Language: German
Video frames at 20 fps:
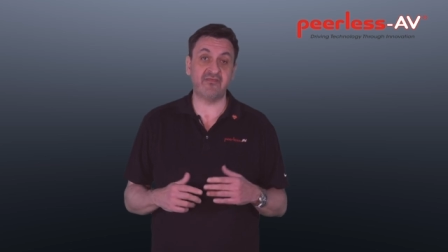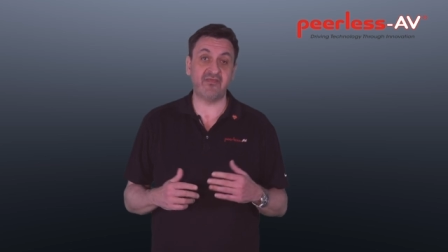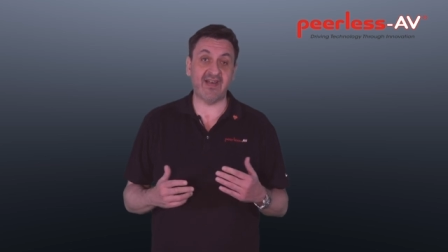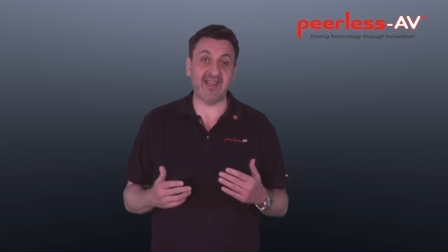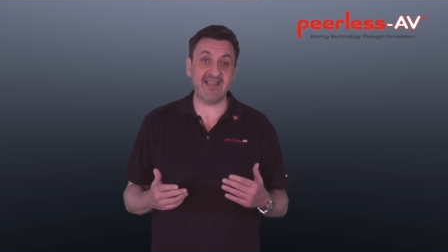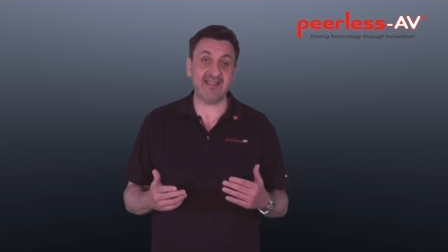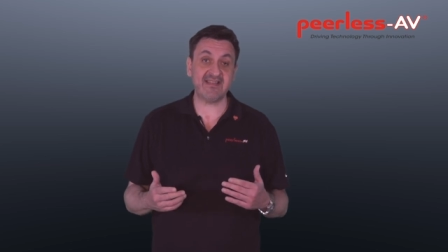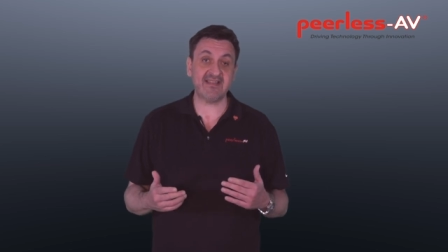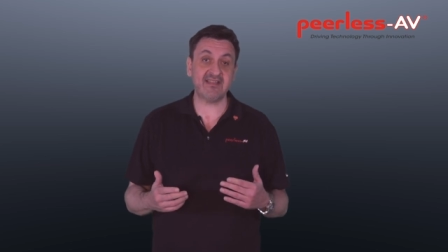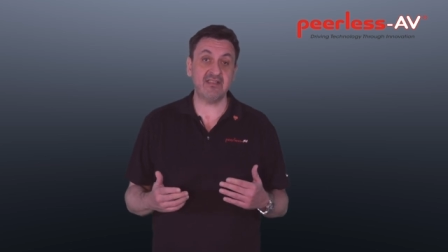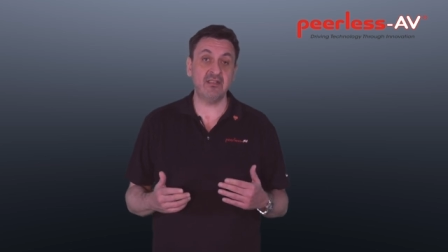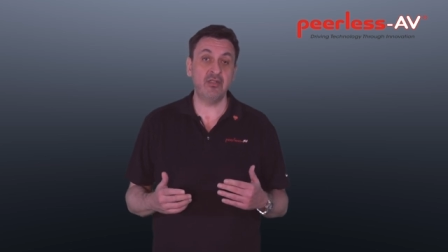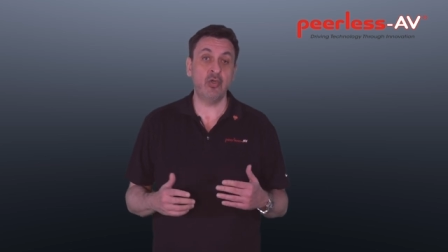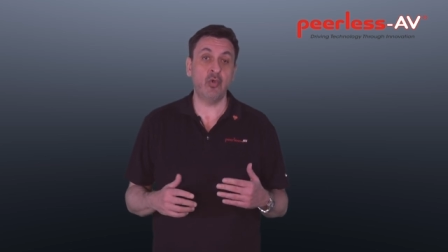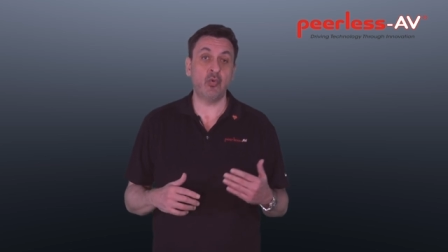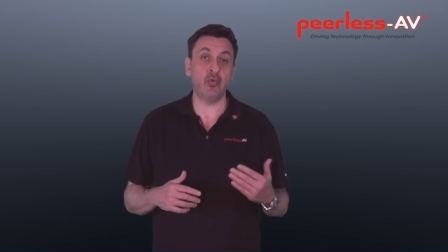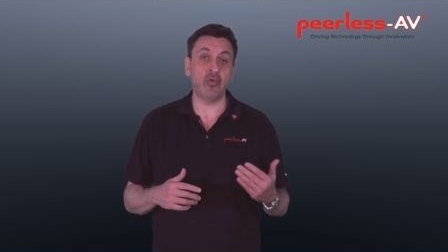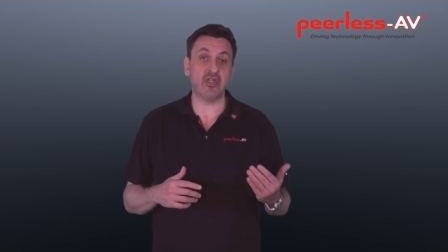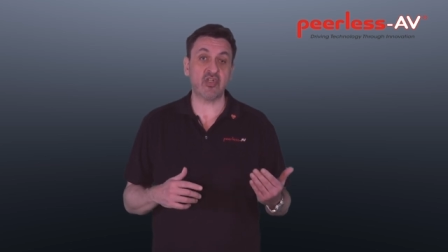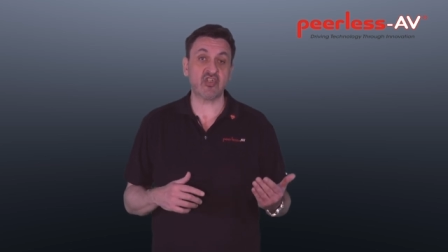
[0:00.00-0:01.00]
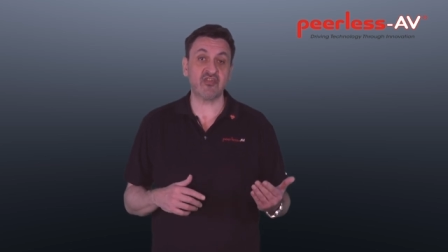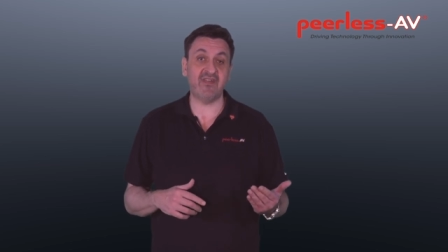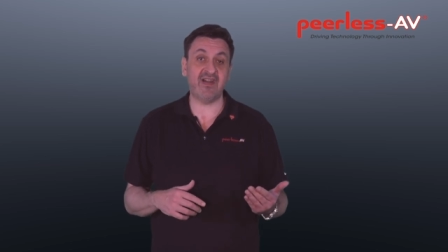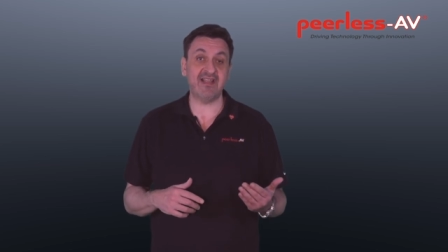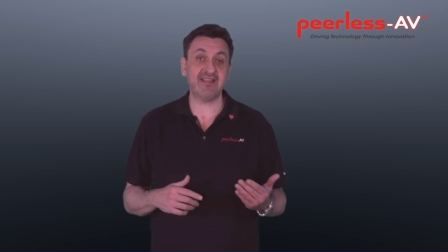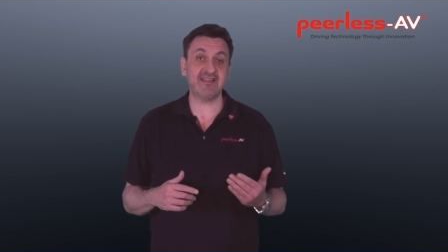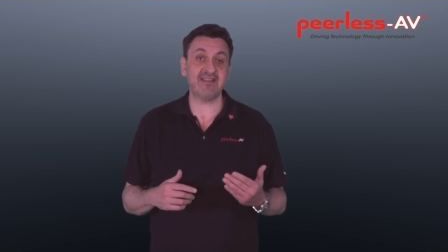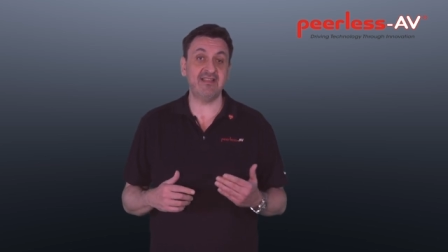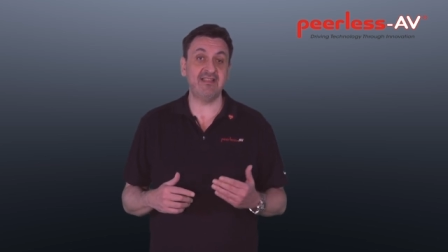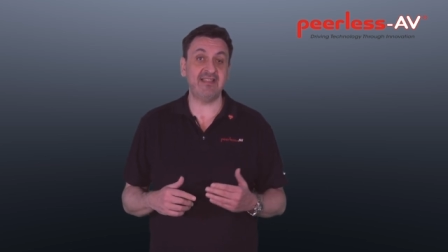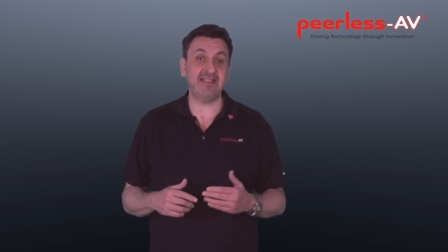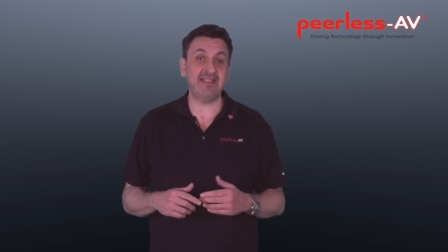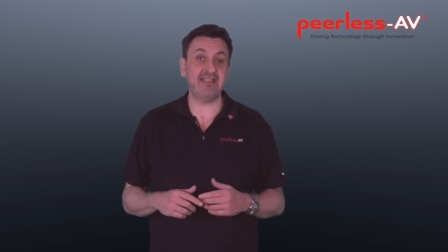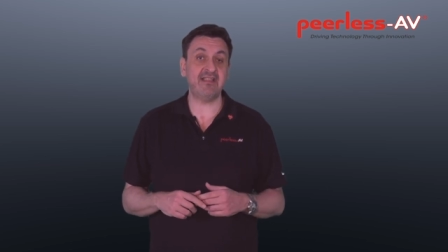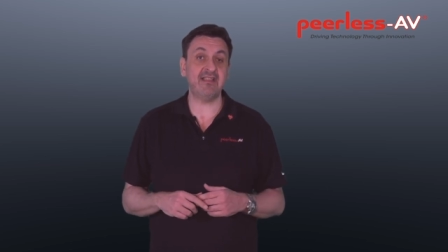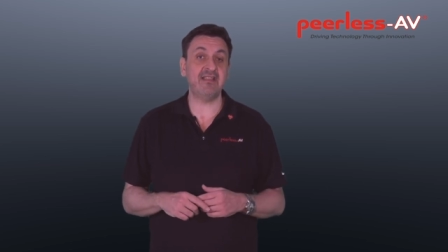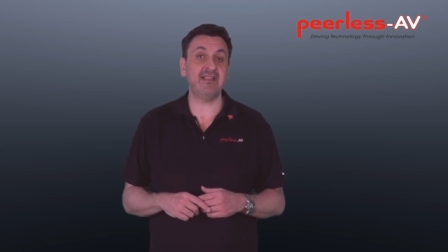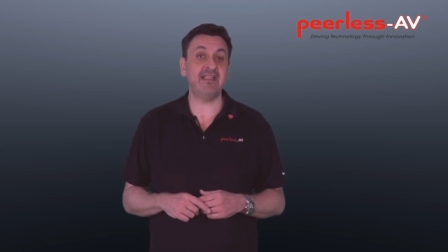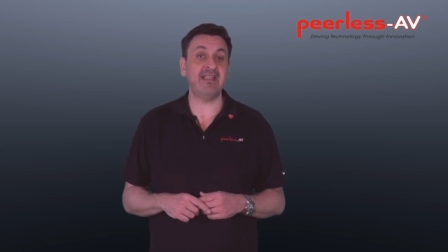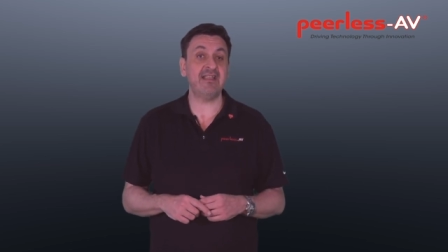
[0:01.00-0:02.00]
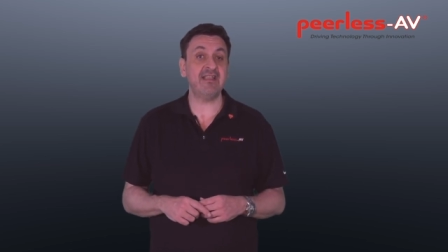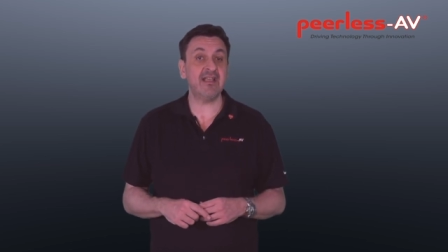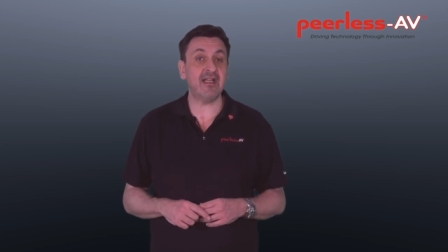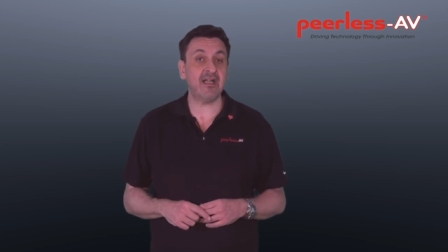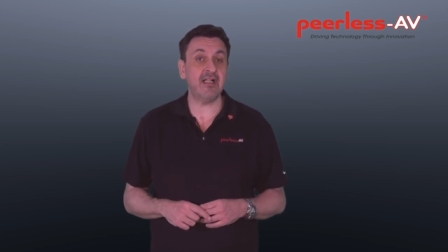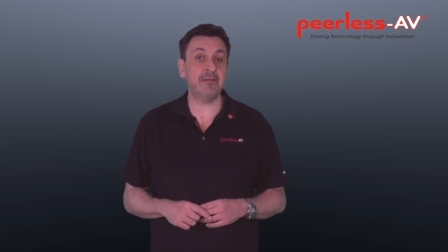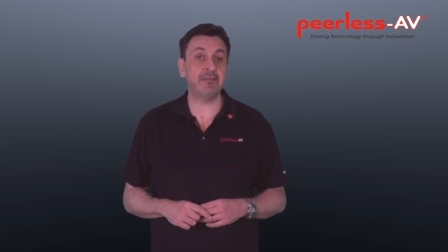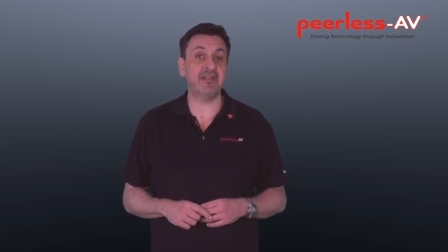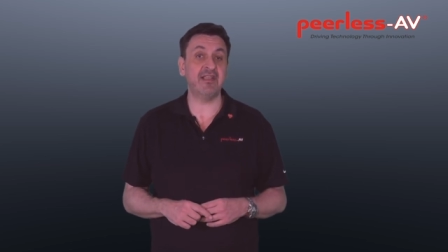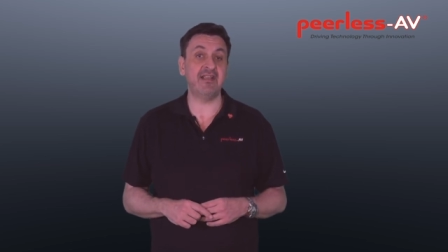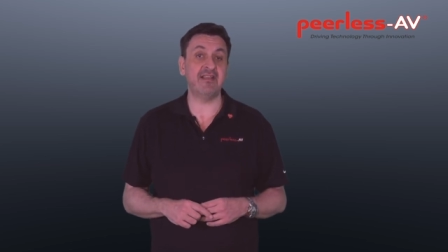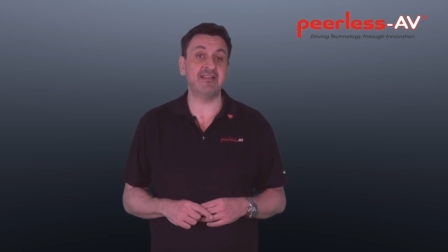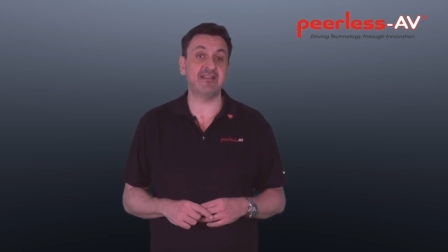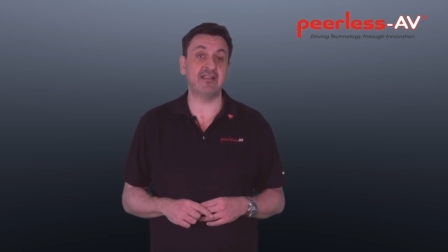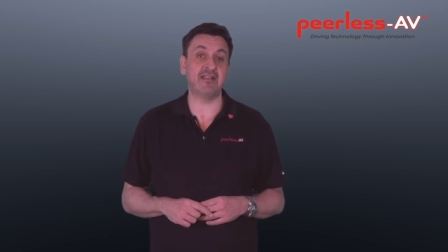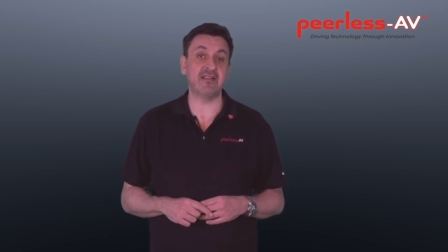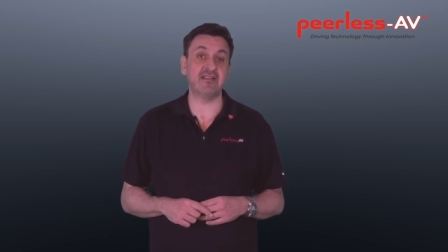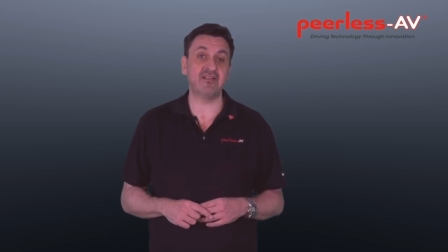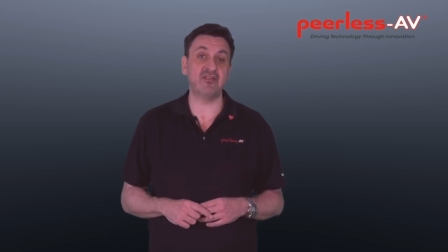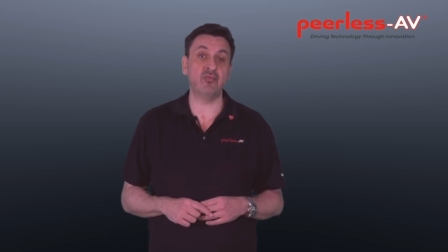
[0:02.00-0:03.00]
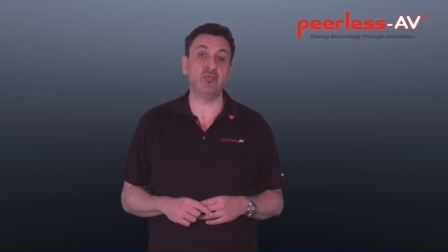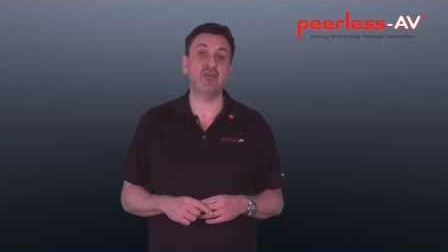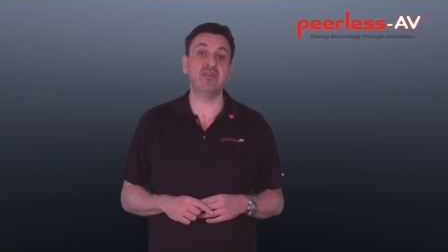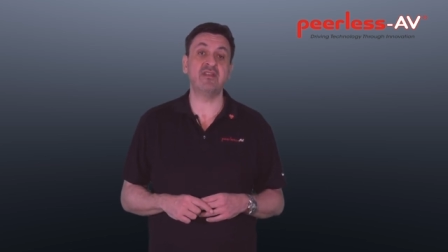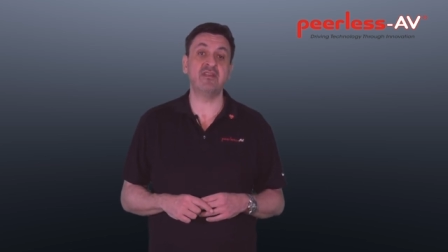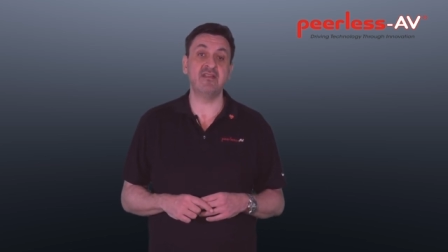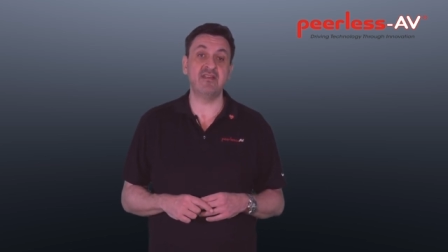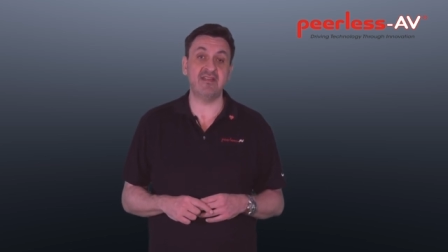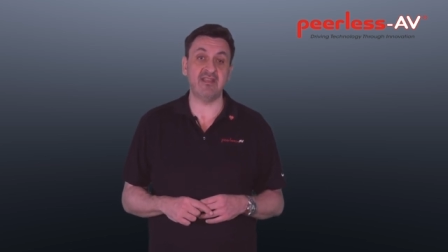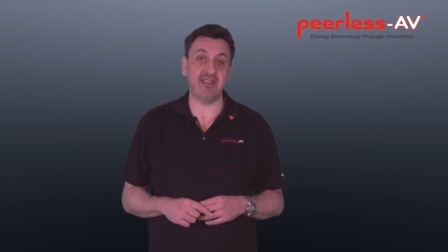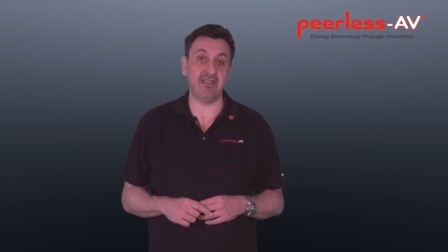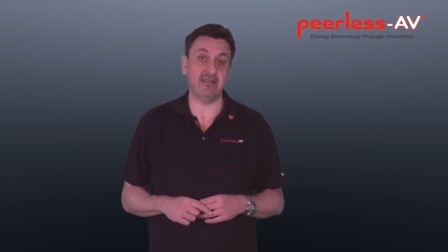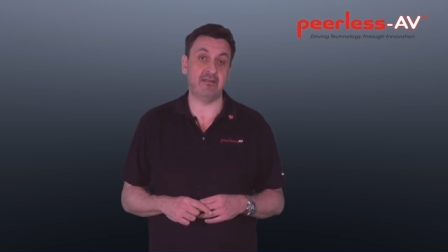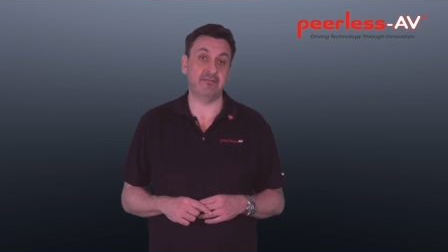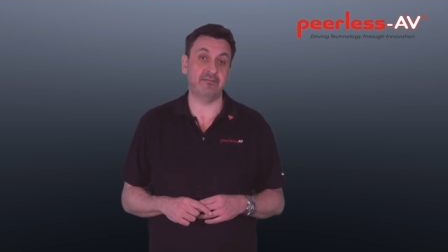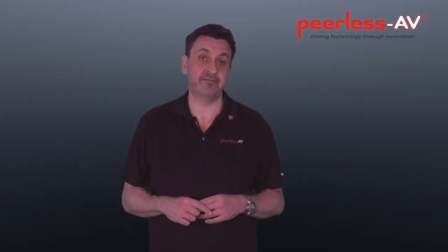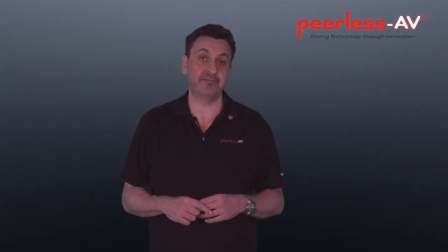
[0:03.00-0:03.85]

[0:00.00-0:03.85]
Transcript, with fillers: weiße oder schwarze Linien innerhalb der Installation sehen.